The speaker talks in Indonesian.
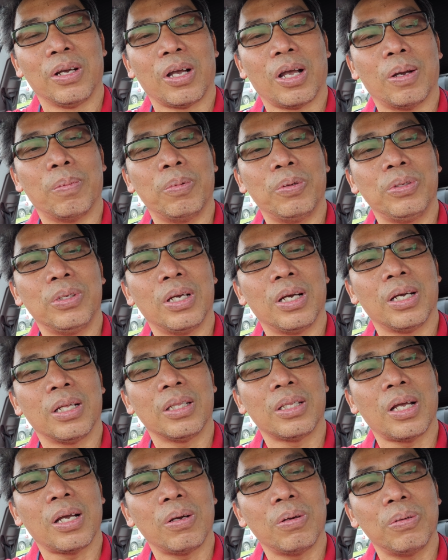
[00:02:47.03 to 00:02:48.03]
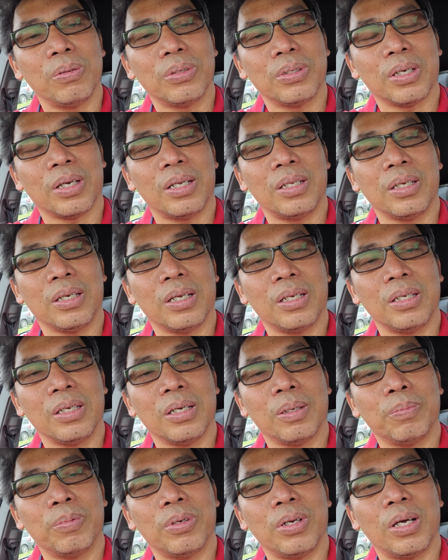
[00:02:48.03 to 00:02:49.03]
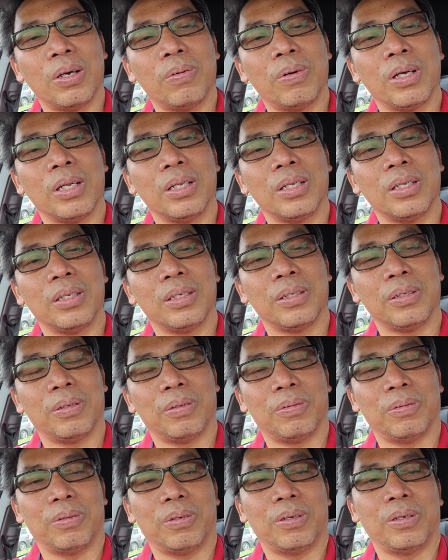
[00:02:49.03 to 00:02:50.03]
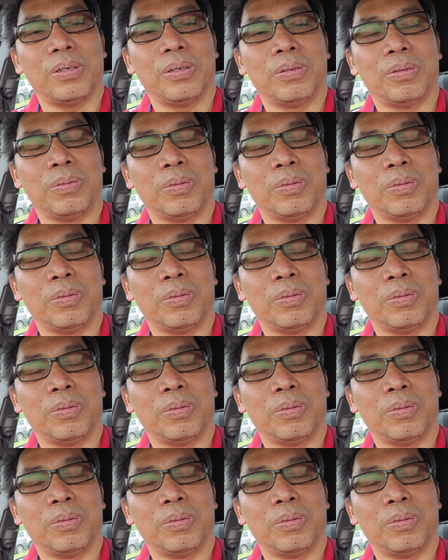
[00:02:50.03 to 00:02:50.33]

kamu jangan takut sekali-kali kamu lawan gitu ya.